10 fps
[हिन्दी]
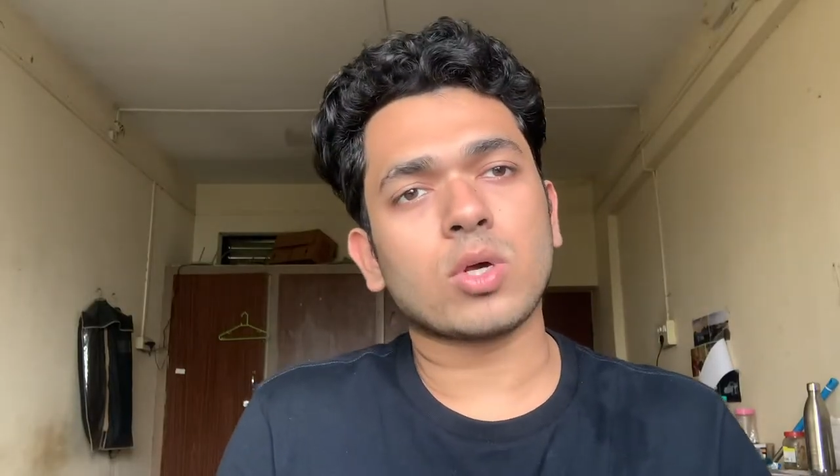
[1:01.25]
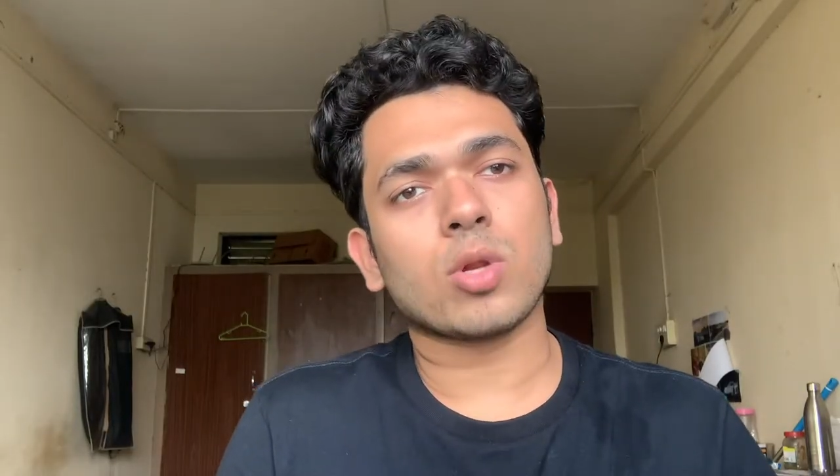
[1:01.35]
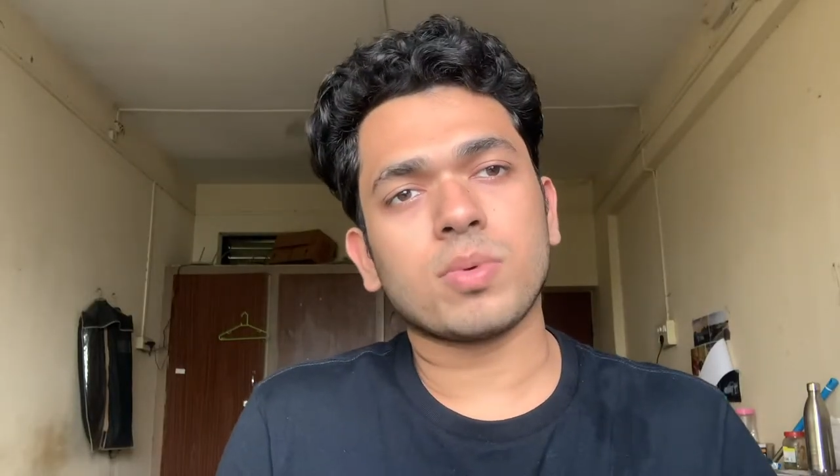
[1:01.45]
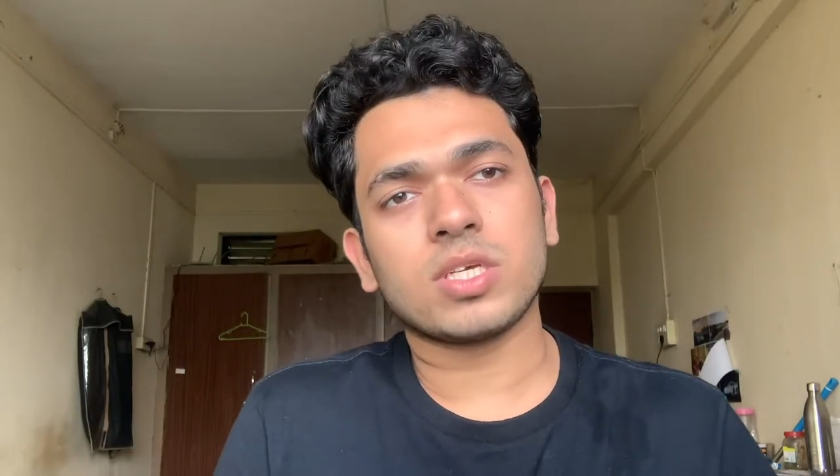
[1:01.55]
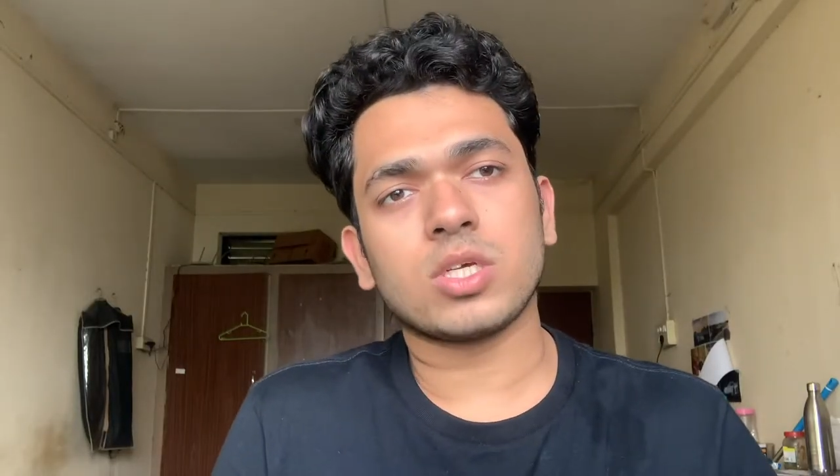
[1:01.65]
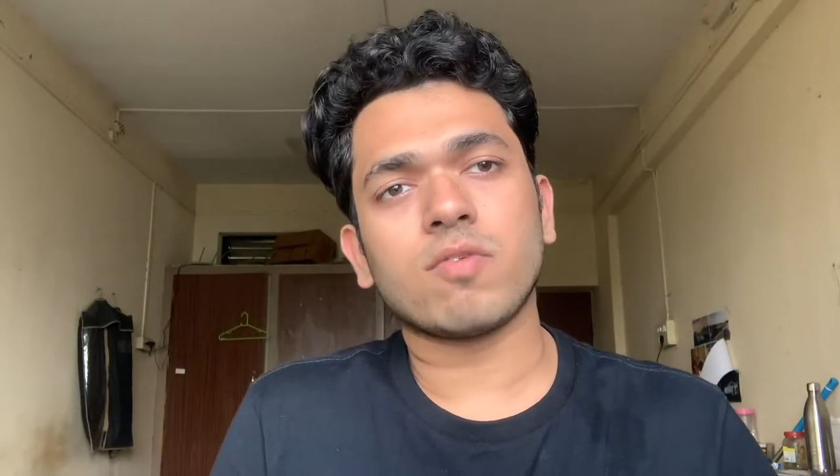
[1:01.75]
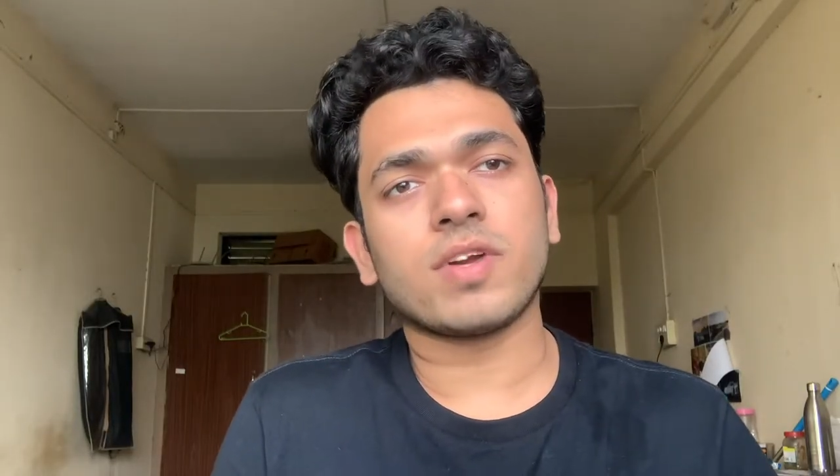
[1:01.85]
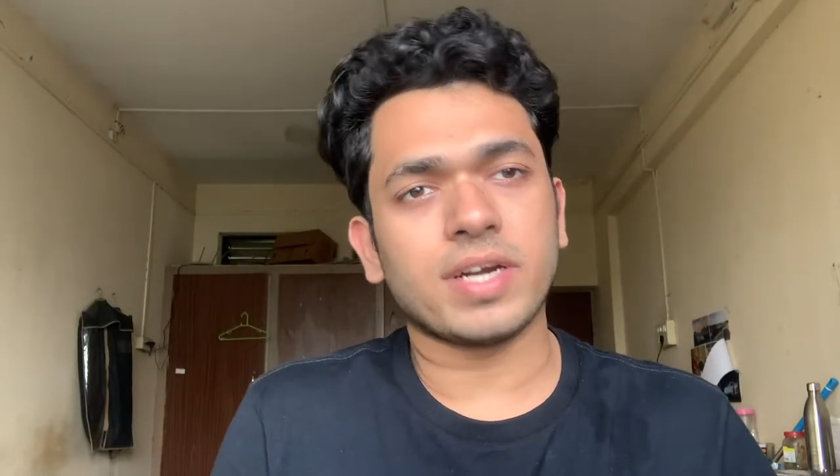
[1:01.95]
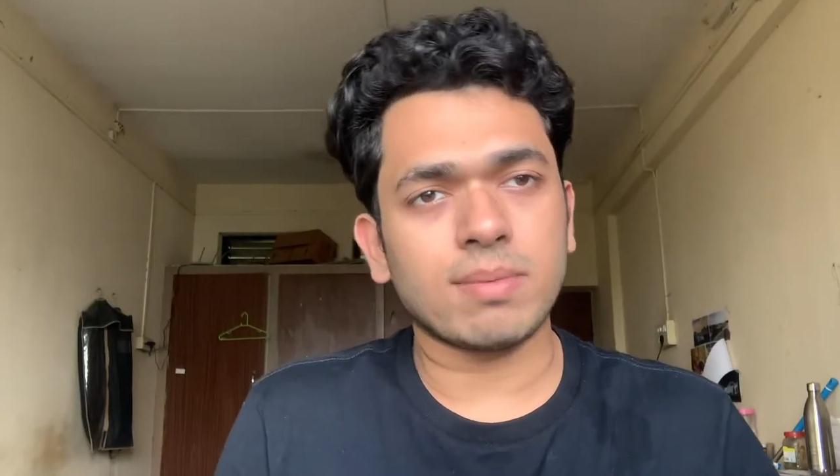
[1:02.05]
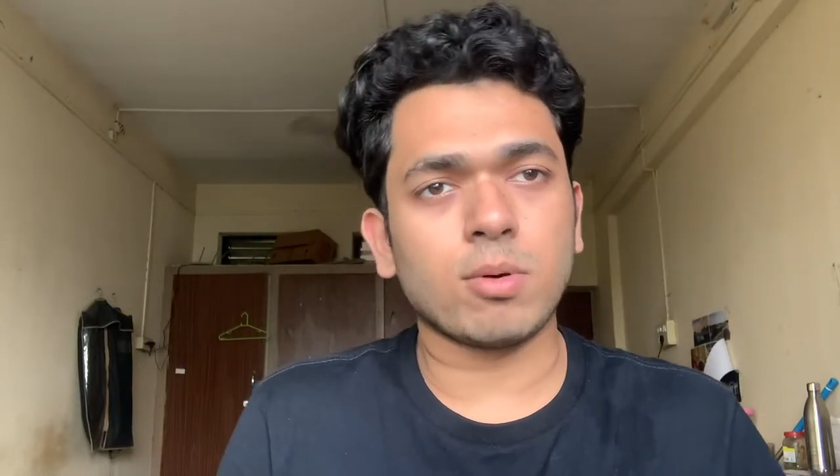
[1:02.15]
कॉरपोरेशन ऑफ
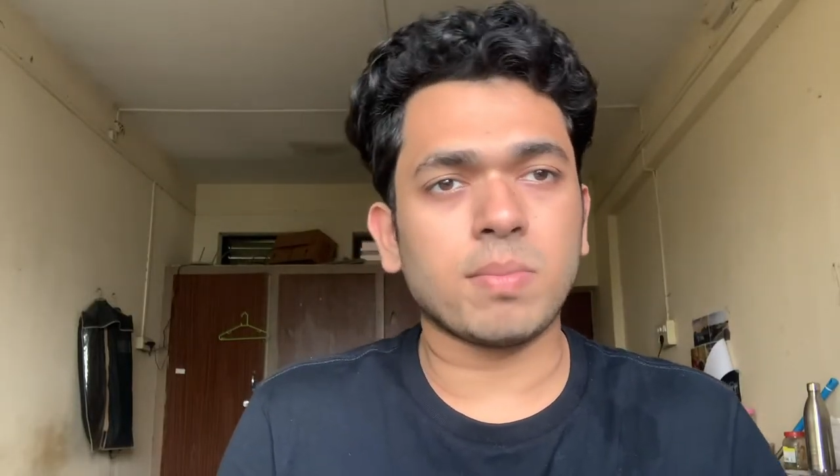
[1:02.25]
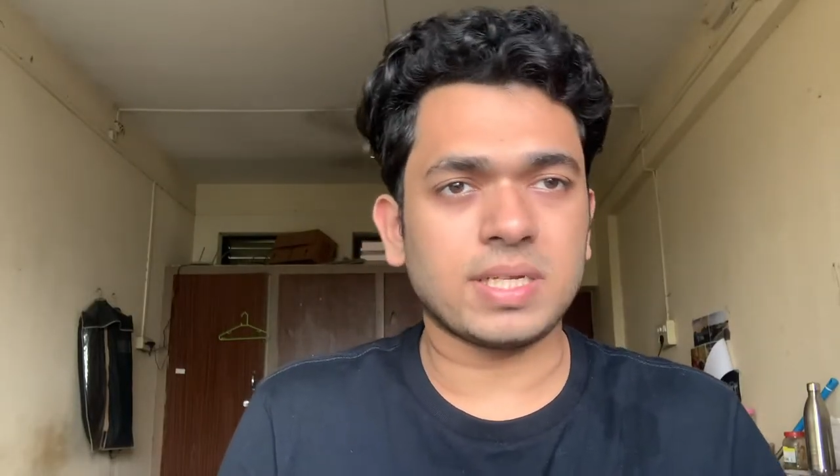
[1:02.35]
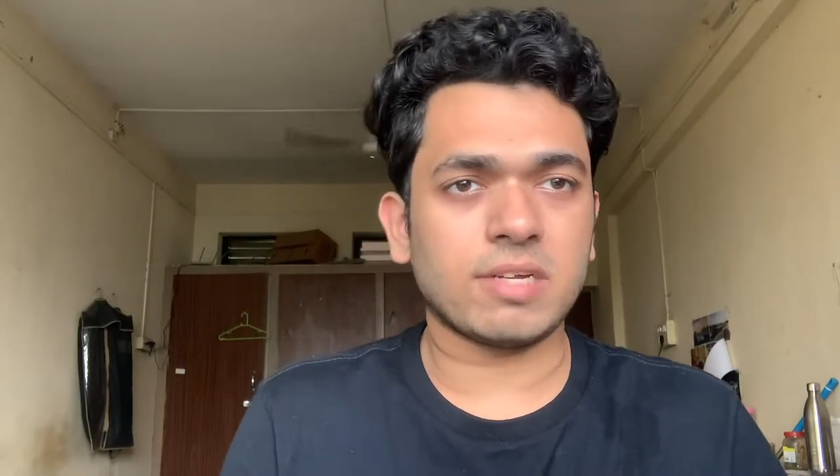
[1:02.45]
ग्रेटर मुंबई